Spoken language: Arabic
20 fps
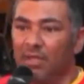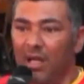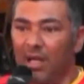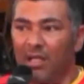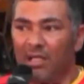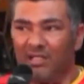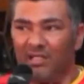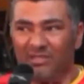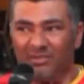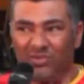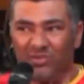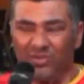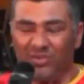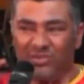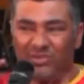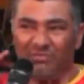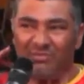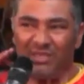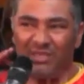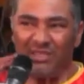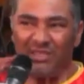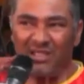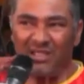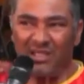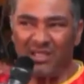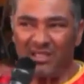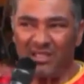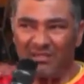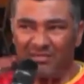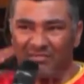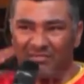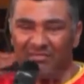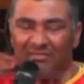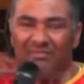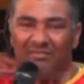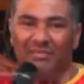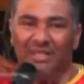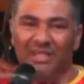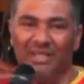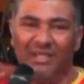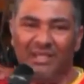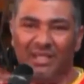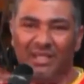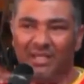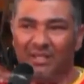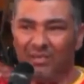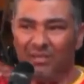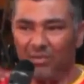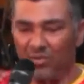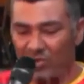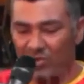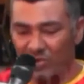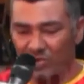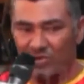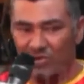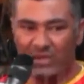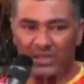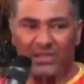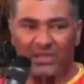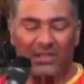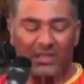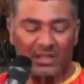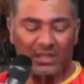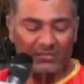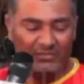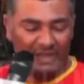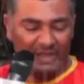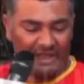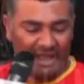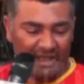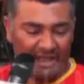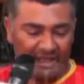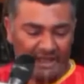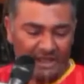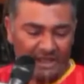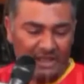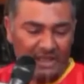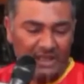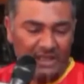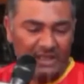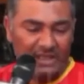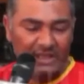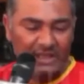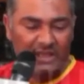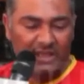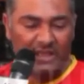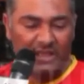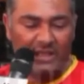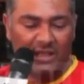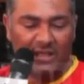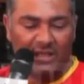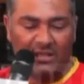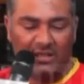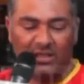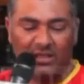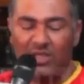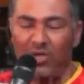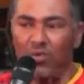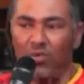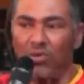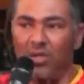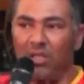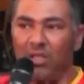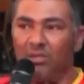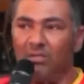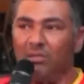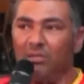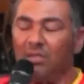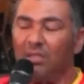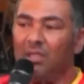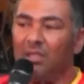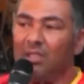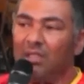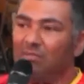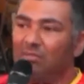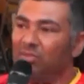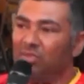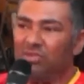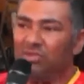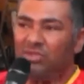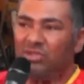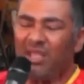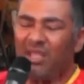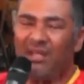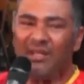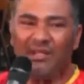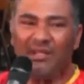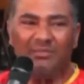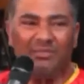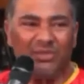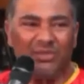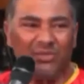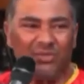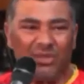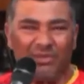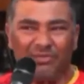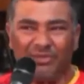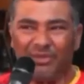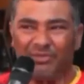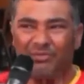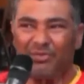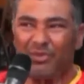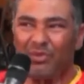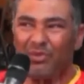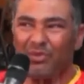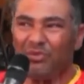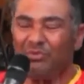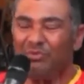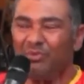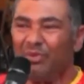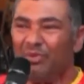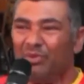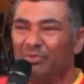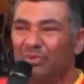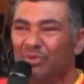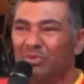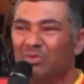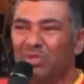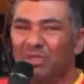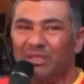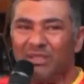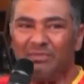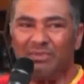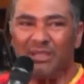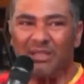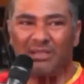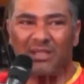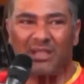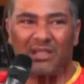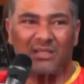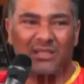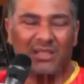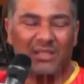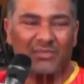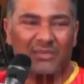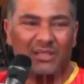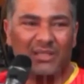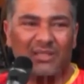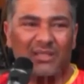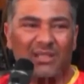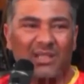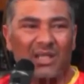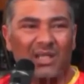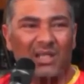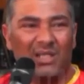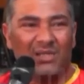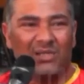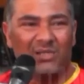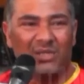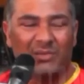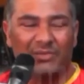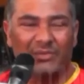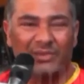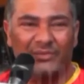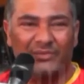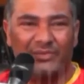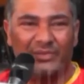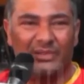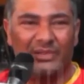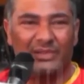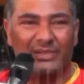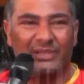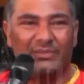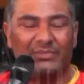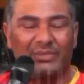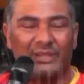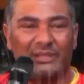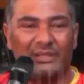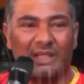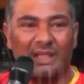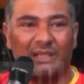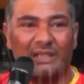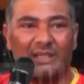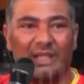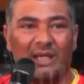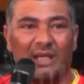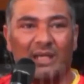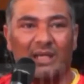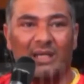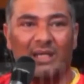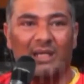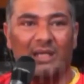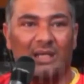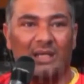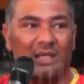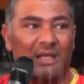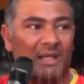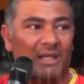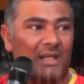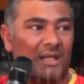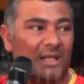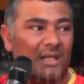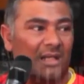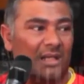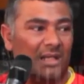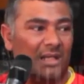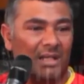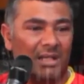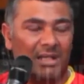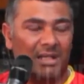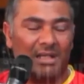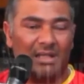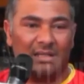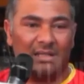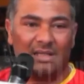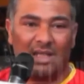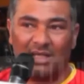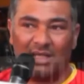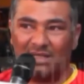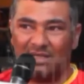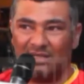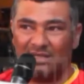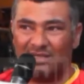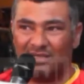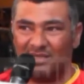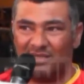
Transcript: واه كلش منا منا وهود ما نتحرك لا ليديا لا والو ما كنتش نتحرك بشويه بسبور سبور بشويه سبيطار ضربت ضربت في سبيطار تاع تاع